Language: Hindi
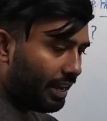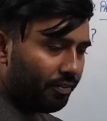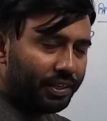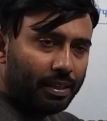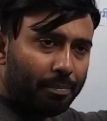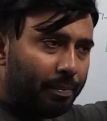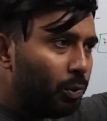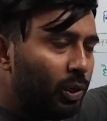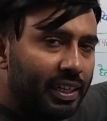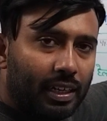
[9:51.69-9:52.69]
आए हुए थे
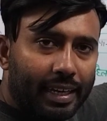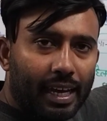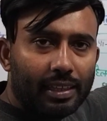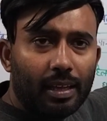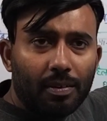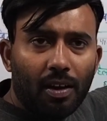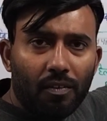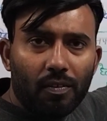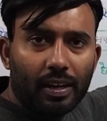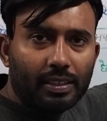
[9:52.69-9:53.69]
मूल इनका क्या था
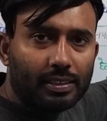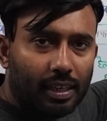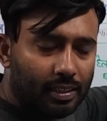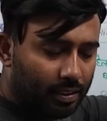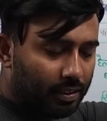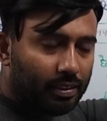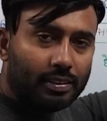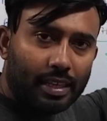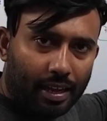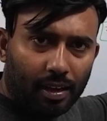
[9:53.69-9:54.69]
अफगानिस्तान
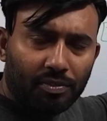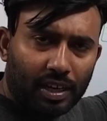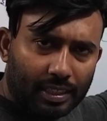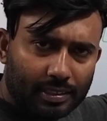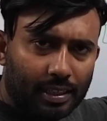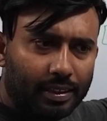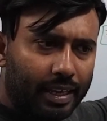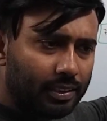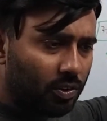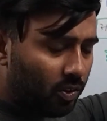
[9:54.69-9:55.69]
अफगानिस्तान
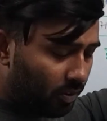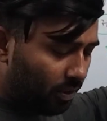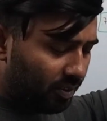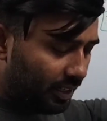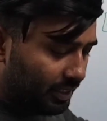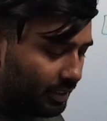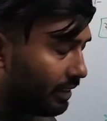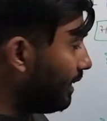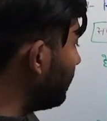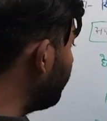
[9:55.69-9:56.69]
देश और
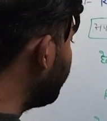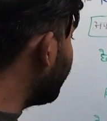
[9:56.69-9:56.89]
अफगानिस्तान देश में